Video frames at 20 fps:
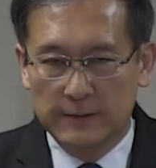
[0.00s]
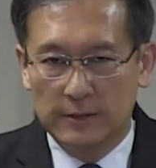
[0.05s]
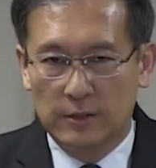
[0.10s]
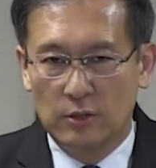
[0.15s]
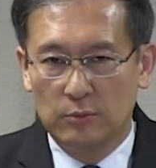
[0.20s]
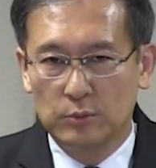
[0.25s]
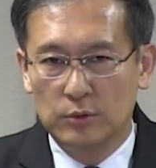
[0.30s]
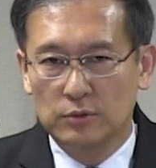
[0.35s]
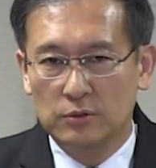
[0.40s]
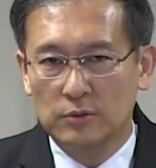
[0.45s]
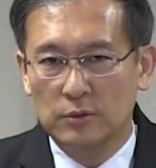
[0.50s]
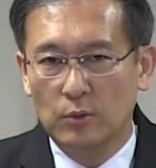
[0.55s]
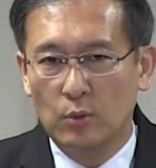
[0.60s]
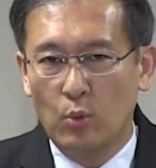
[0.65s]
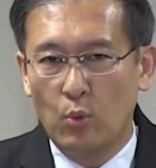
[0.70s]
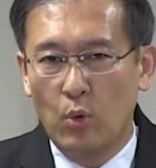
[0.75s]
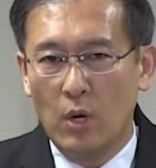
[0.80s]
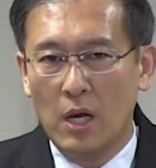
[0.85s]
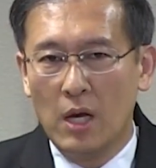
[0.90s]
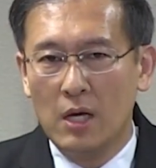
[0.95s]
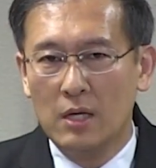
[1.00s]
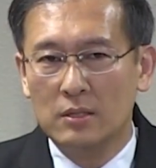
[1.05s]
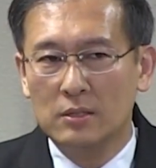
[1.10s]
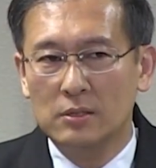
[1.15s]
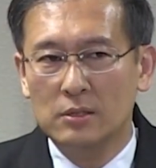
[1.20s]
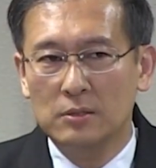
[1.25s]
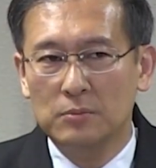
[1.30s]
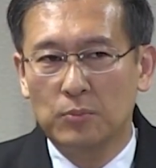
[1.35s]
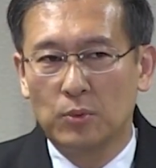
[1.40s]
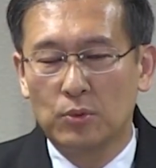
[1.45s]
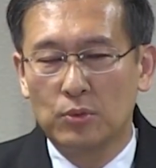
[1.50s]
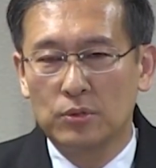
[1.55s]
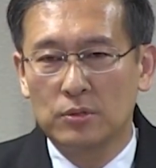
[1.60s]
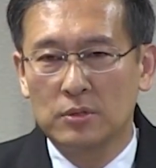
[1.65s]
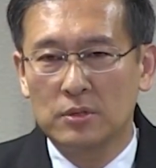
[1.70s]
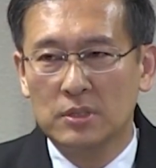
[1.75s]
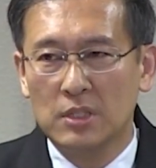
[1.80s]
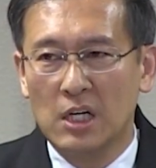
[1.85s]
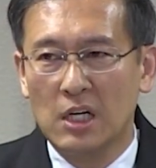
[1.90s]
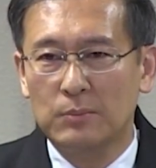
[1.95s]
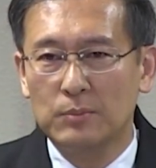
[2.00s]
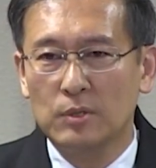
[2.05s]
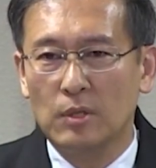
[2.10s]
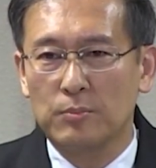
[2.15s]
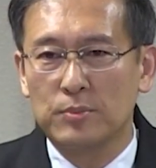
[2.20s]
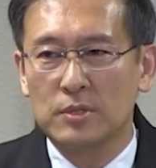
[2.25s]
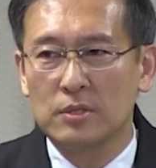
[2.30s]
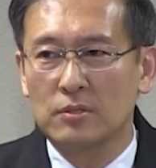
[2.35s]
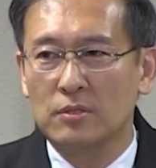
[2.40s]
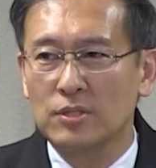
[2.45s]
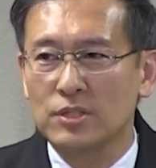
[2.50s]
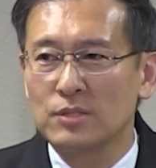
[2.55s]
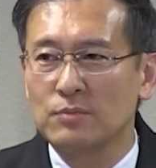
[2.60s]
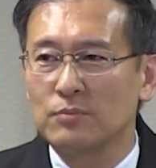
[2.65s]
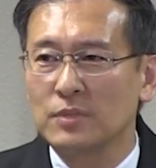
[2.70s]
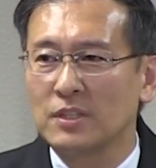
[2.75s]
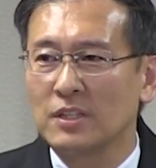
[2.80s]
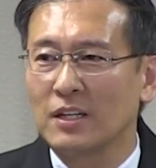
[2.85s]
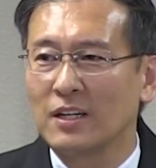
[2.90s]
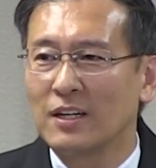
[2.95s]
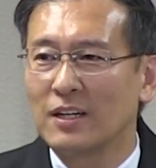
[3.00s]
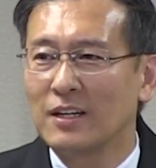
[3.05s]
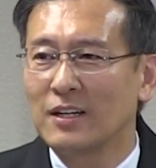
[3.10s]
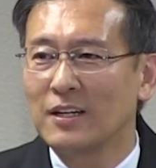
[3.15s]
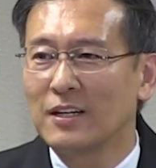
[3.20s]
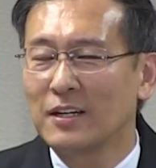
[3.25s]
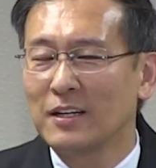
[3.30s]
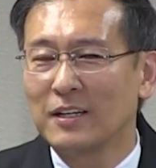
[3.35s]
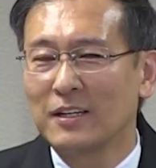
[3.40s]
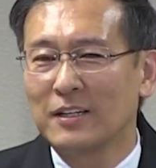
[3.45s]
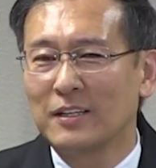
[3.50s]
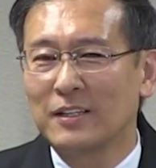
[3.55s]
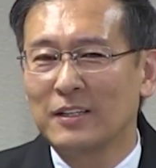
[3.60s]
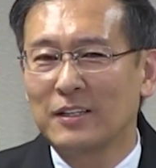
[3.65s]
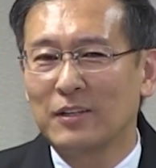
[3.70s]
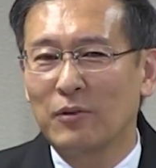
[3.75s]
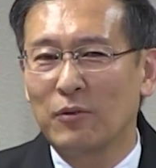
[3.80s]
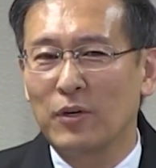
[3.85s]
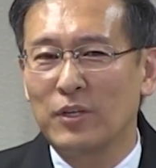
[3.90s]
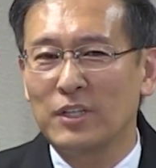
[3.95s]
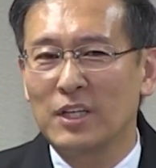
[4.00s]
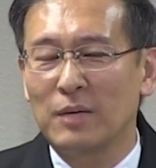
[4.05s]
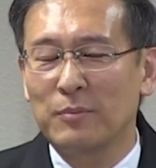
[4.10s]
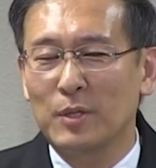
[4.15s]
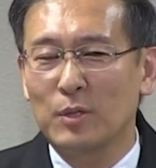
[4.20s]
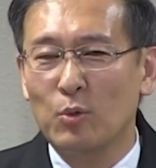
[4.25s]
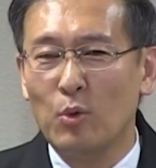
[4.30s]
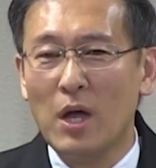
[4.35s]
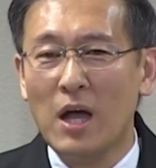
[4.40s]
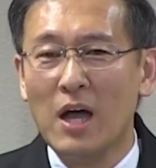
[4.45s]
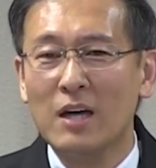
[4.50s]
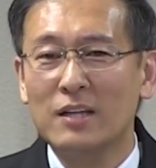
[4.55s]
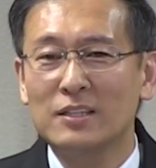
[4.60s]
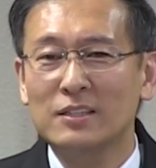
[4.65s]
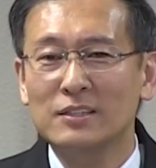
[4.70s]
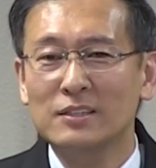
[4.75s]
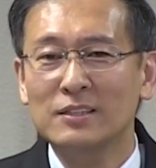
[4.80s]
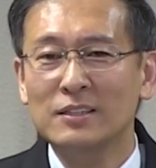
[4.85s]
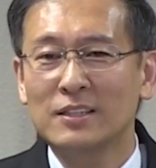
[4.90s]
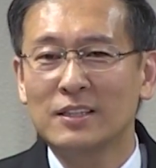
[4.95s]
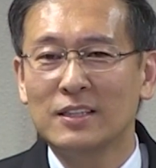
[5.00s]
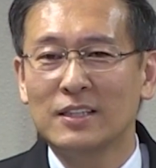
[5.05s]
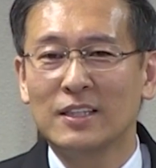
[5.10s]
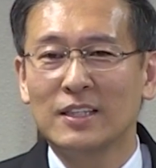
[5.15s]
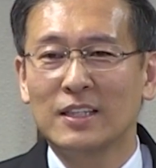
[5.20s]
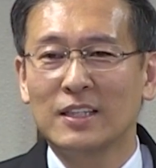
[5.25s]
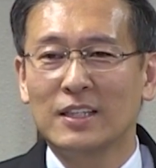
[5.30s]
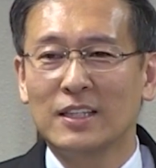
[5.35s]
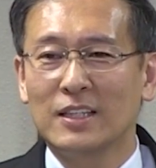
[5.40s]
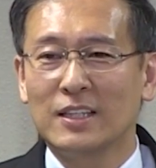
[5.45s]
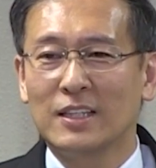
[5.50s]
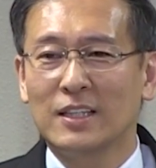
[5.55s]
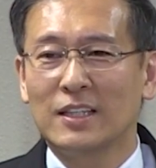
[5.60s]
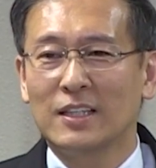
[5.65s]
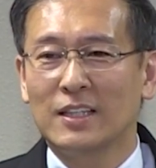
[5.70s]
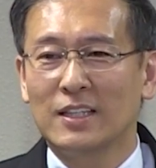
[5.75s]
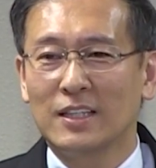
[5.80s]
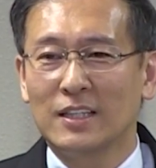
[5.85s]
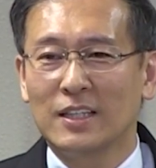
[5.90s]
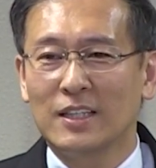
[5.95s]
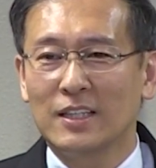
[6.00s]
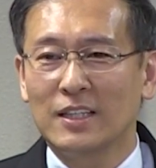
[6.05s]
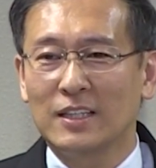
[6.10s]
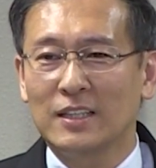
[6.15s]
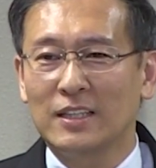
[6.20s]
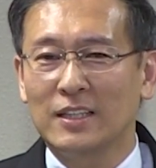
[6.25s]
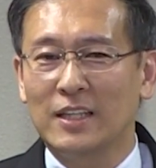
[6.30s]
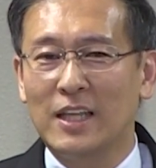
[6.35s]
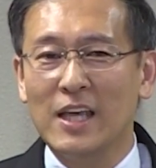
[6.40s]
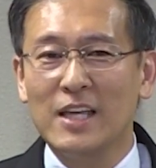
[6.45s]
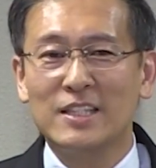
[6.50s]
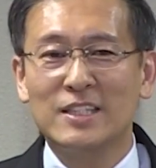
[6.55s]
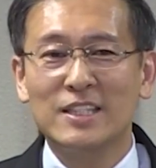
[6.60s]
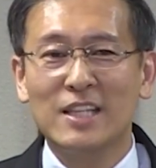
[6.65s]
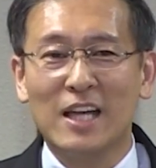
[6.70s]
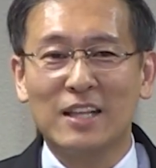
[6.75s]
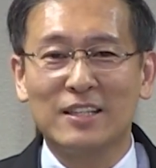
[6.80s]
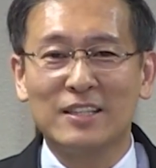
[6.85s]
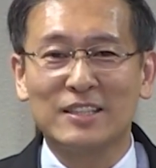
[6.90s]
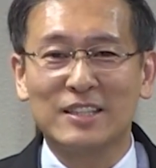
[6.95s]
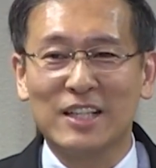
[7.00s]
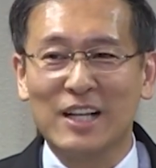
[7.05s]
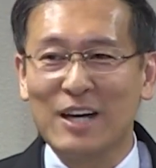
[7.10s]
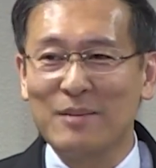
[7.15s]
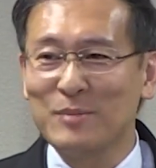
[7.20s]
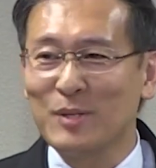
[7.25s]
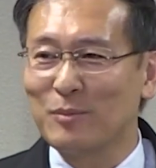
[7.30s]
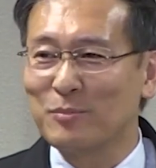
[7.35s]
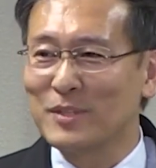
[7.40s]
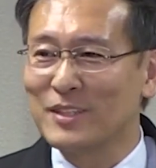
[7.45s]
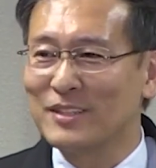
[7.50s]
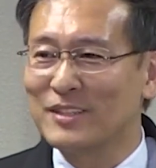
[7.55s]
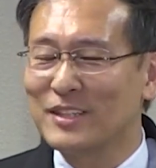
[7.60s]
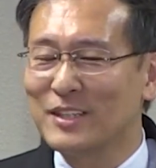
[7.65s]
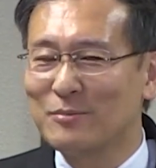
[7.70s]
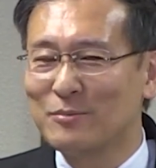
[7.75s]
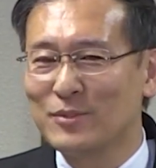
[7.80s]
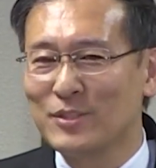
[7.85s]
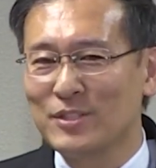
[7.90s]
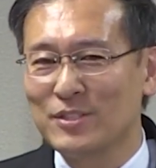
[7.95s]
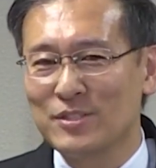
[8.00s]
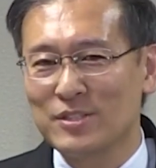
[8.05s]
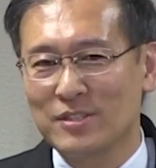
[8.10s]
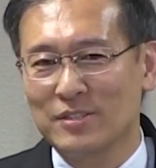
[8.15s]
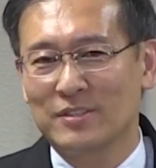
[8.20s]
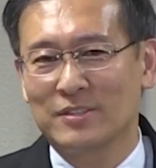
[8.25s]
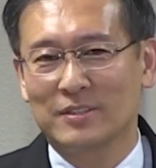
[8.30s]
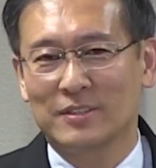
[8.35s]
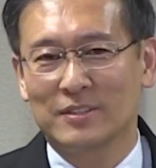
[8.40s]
여러분, 화를 모르는 사람은 없을 것입니다. 왜냐하면 화를 내지 않는 사람이 없기 때문이죠.